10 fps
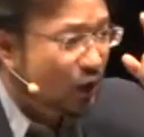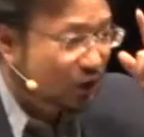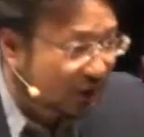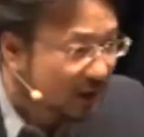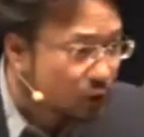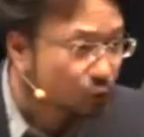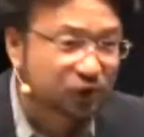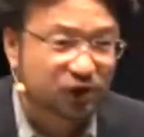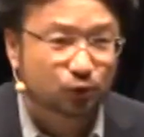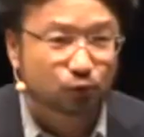耶稣
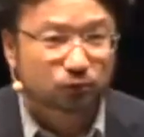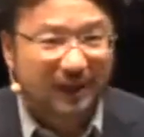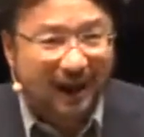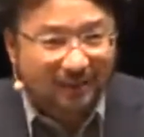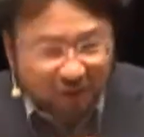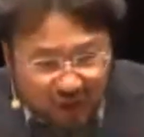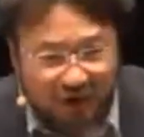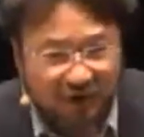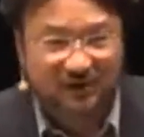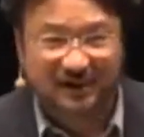基督他
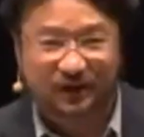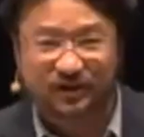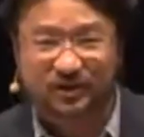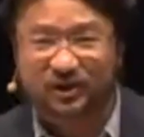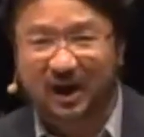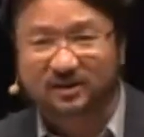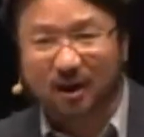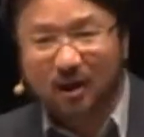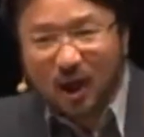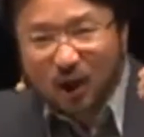钉死在十字架
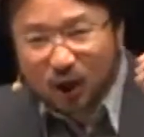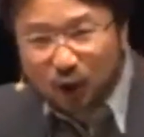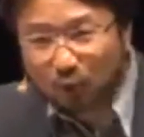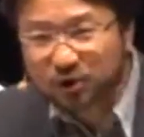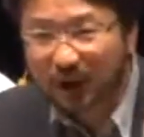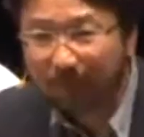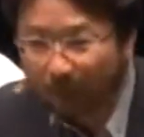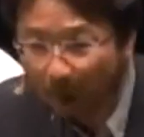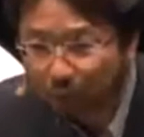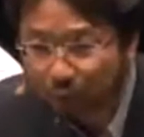上留下的
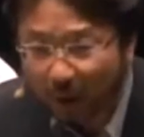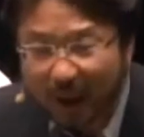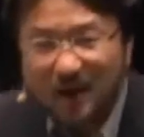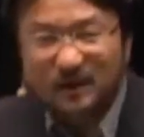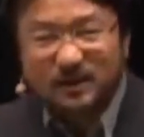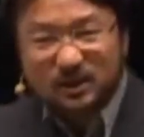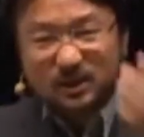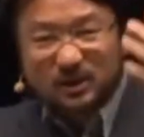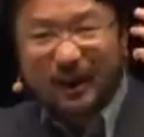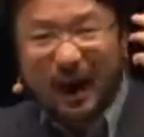宝血是
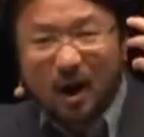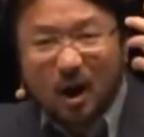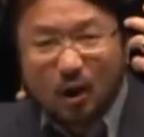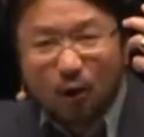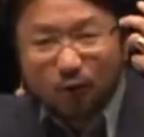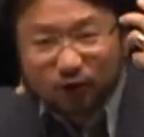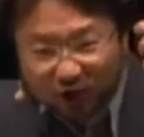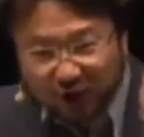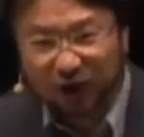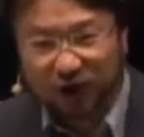什么？
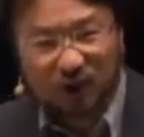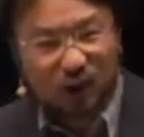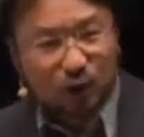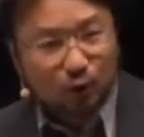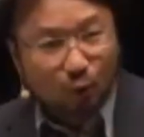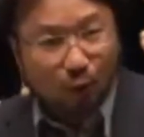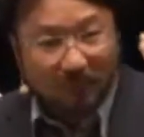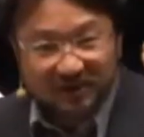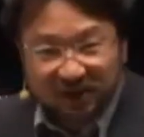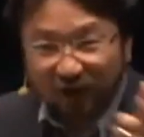替我
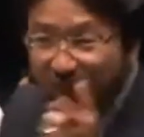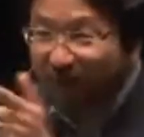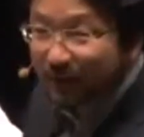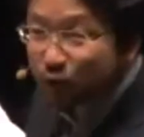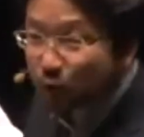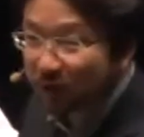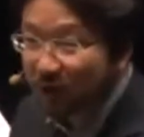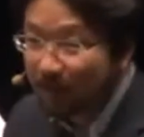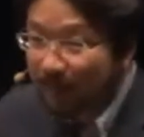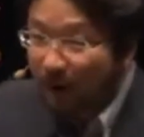们这些犯罪的
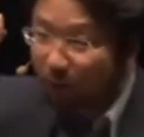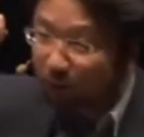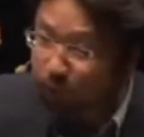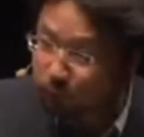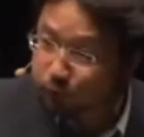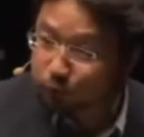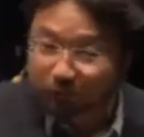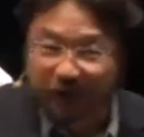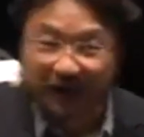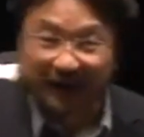人付赎
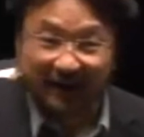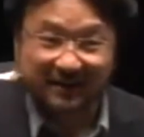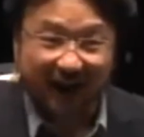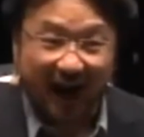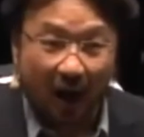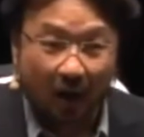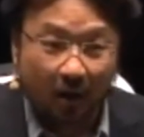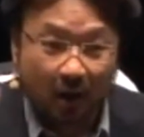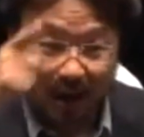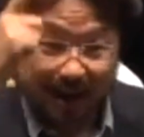金给了谁啊？
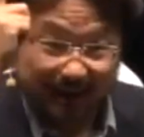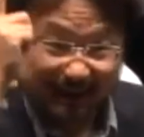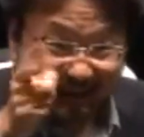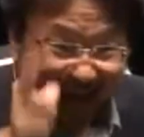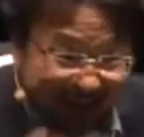给了撒